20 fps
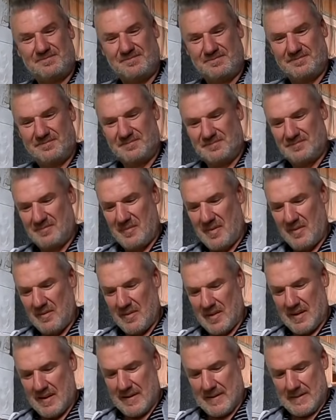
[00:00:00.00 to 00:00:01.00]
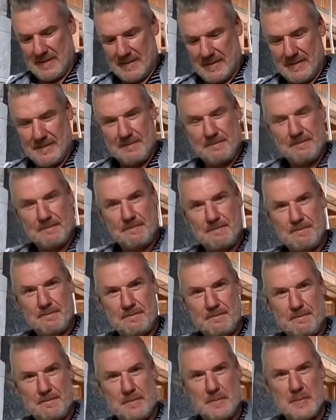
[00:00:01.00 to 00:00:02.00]
Mhm. Przejdźmy się szybko
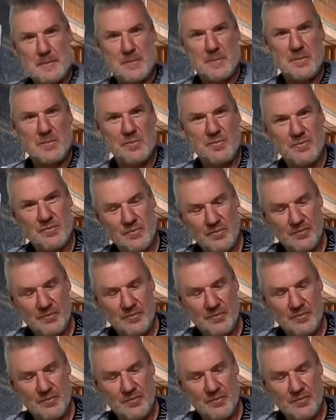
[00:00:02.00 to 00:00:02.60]
jeszcze po tym domu.